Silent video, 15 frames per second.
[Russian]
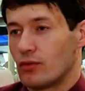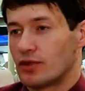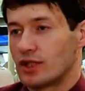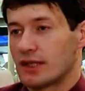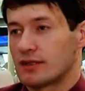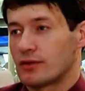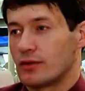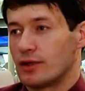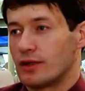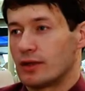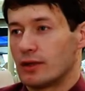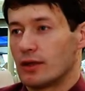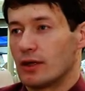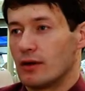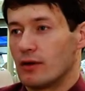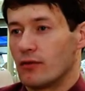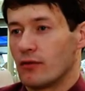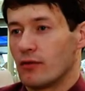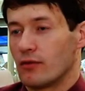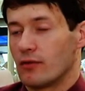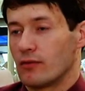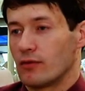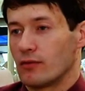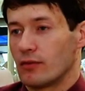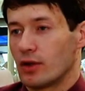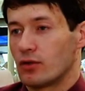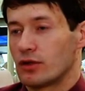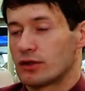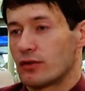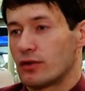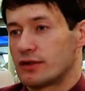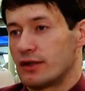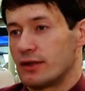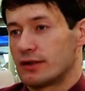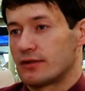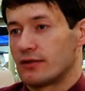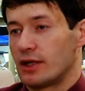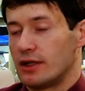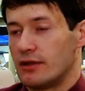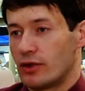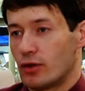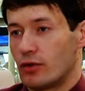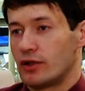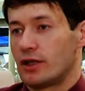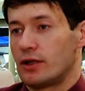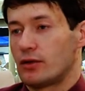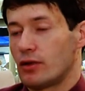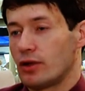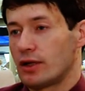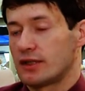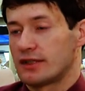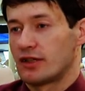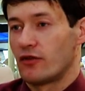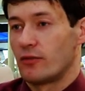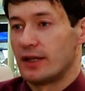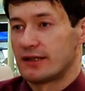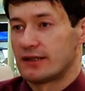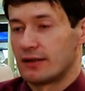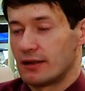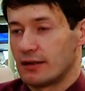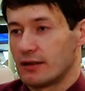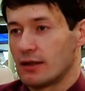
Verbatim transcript: участвовать э, в благоустройстве своей дворовой территории совместно.